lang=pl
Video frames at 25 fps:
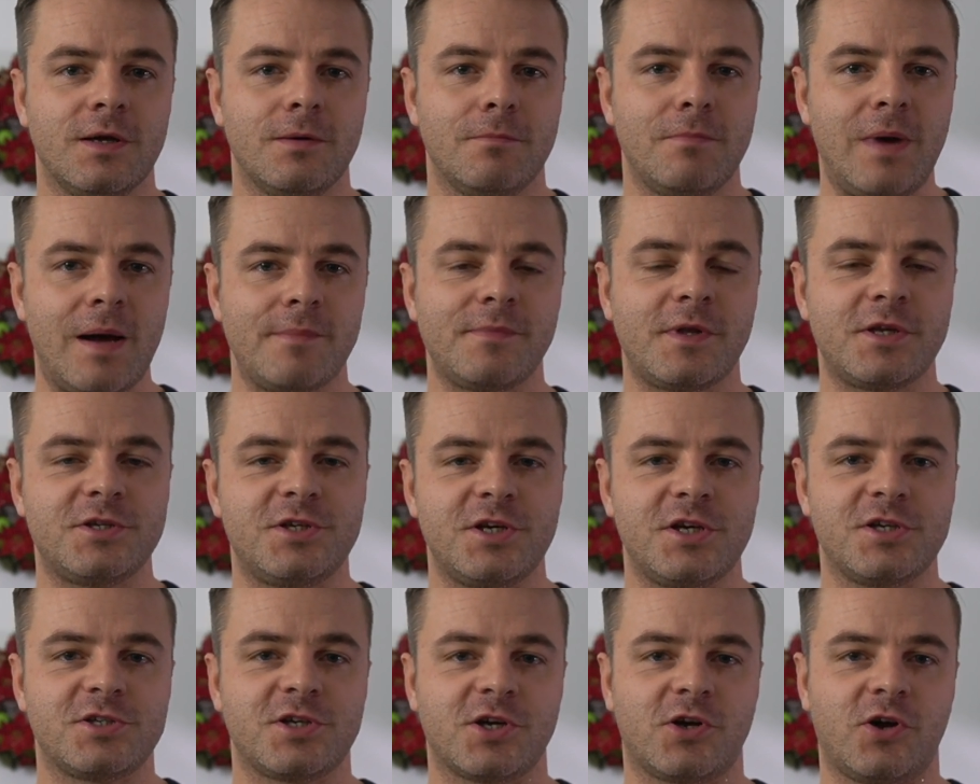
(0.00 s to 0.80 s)
Mam
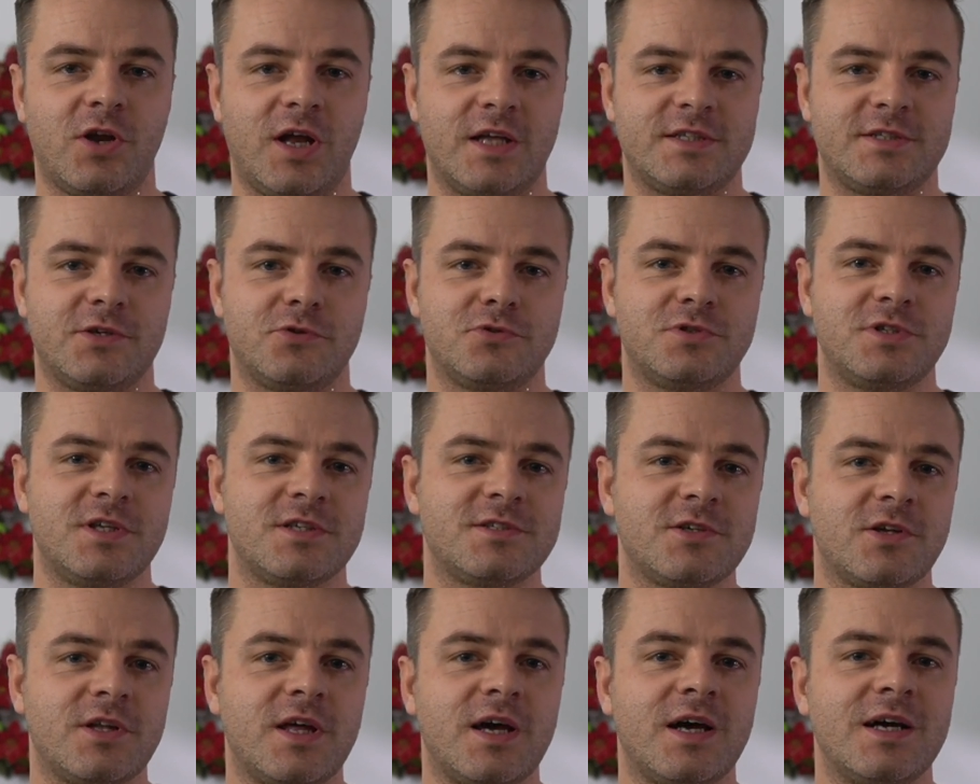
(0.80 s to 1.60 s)
nadzieję, że kolacja już
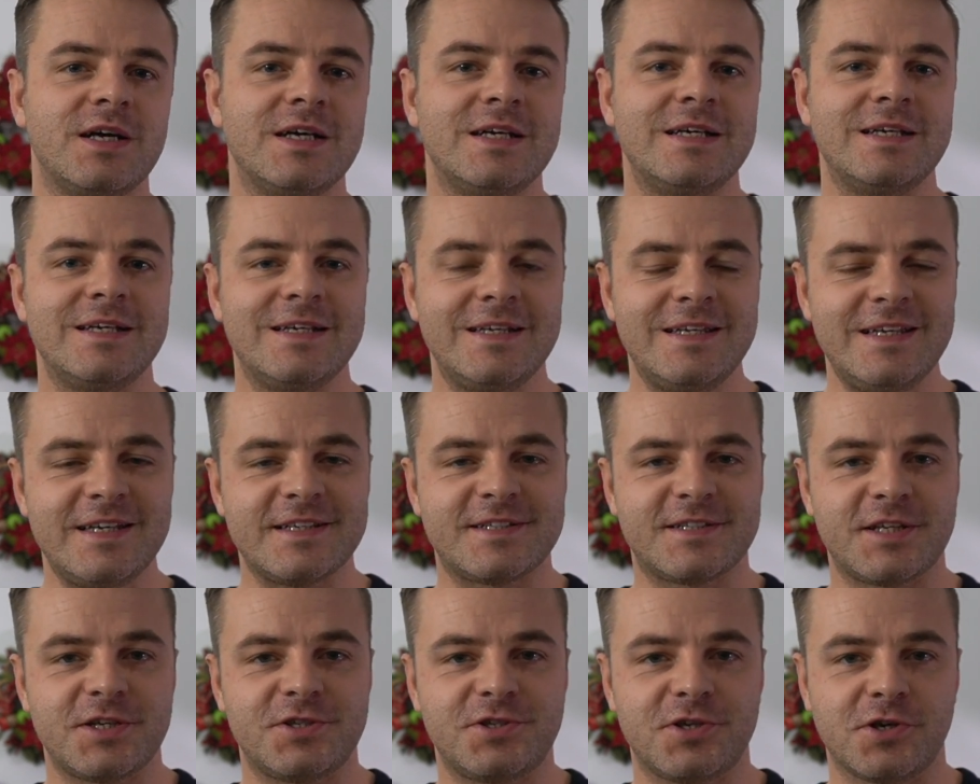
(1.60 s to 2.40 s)
zjedzona i
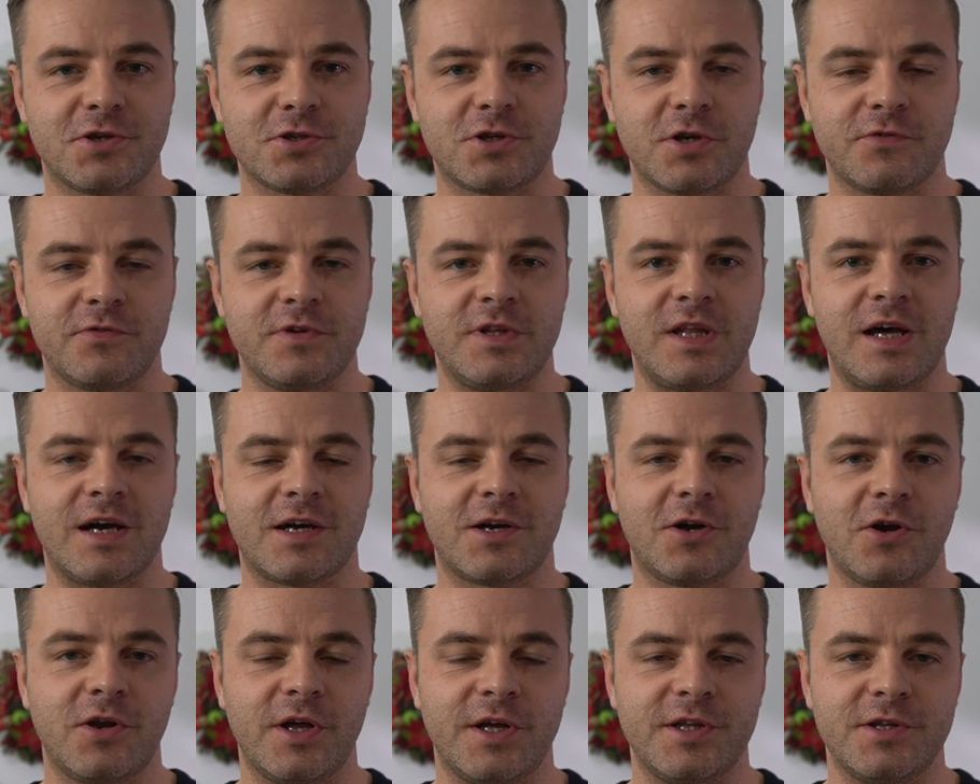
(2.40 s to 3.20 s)
jesteście gotowi na
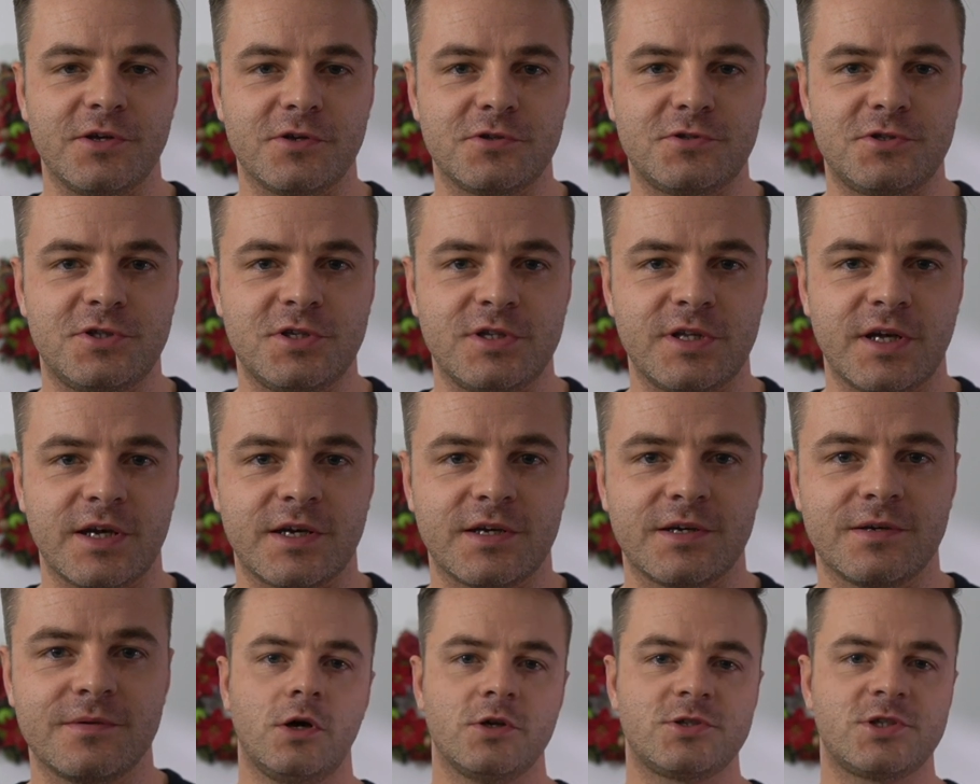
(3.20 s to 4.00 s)
kolejny
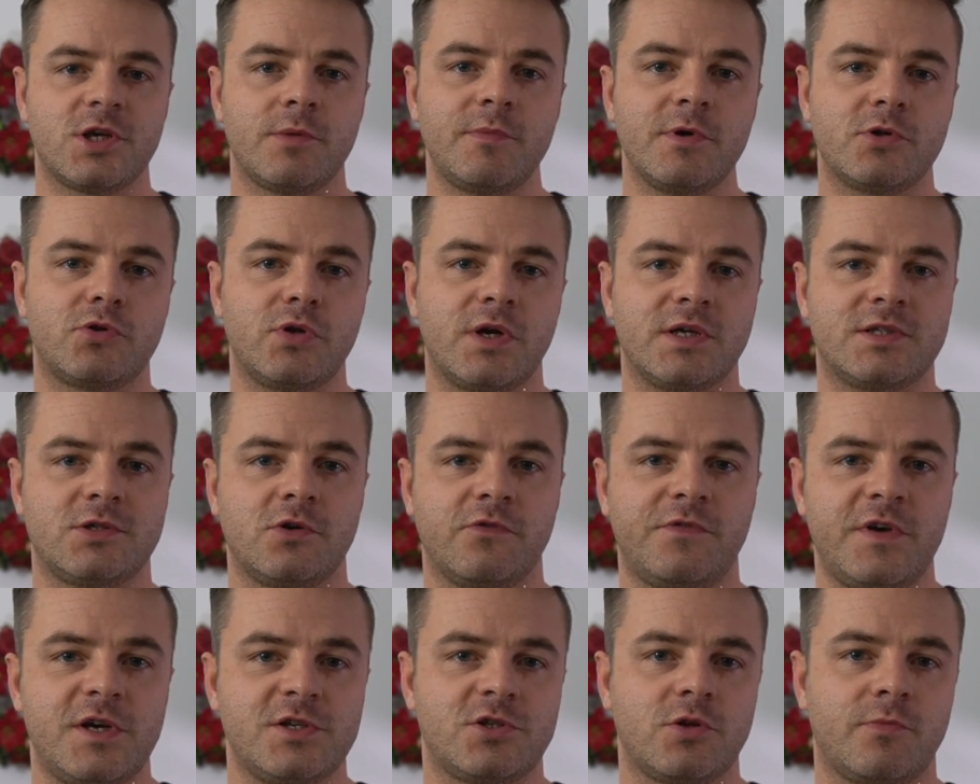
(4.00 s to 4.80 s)
odcinek. Osoby, które
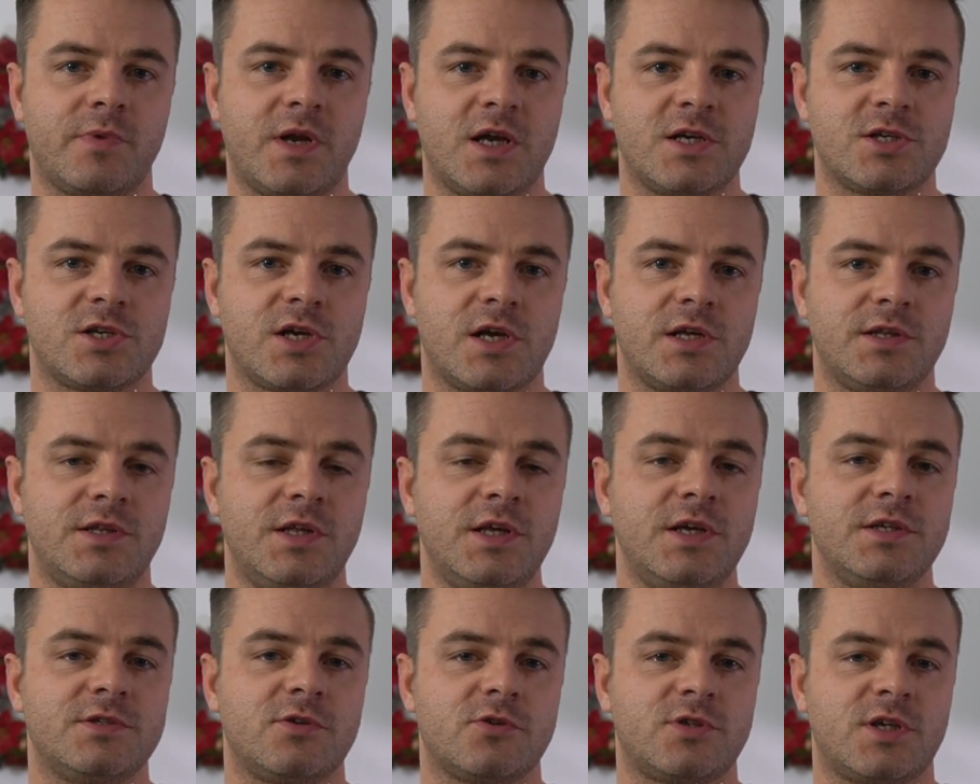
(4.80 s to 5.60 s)
chcą wejść do branży IT
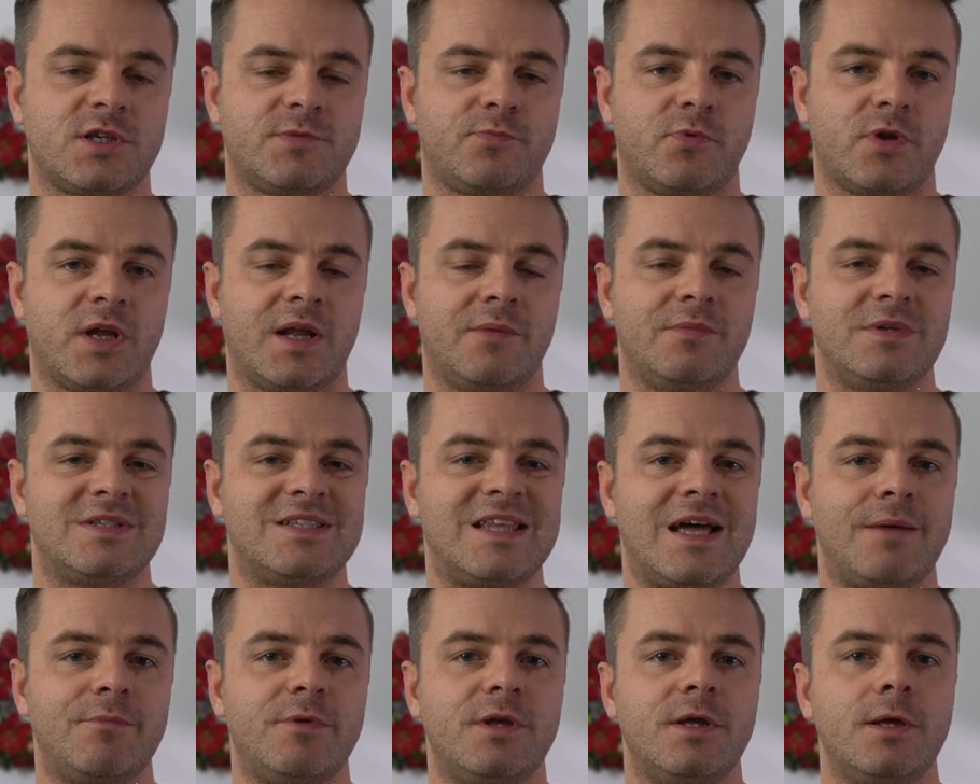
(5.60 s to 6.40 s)
i zostać
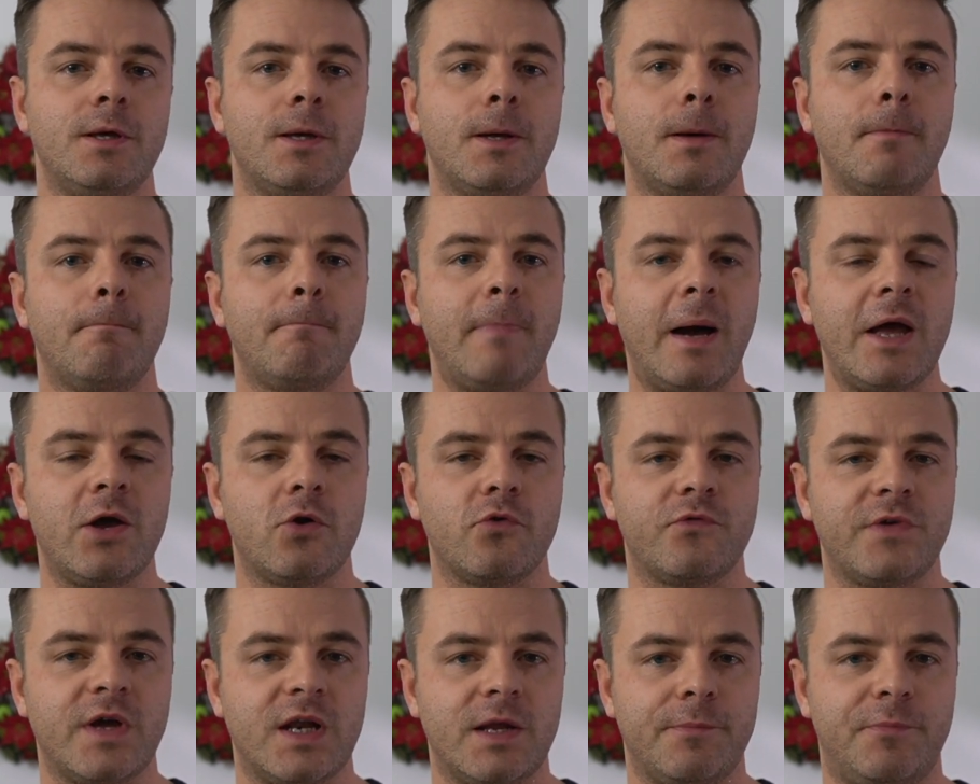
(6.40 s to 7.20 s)
programistami,
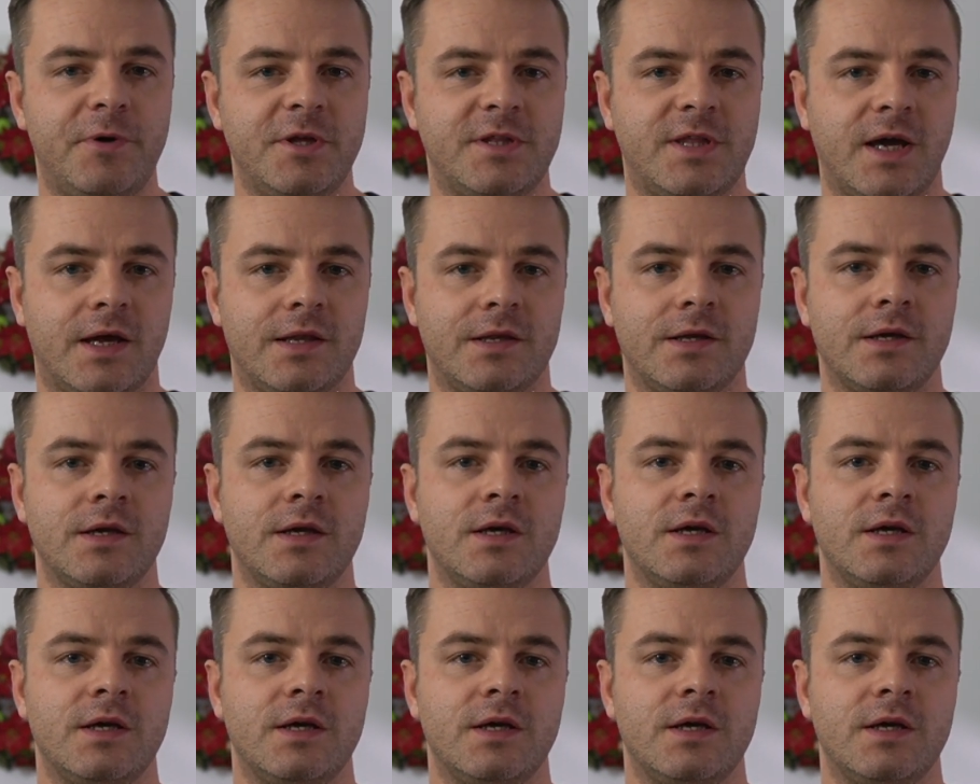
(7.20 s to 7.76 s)
mają wiele pytań.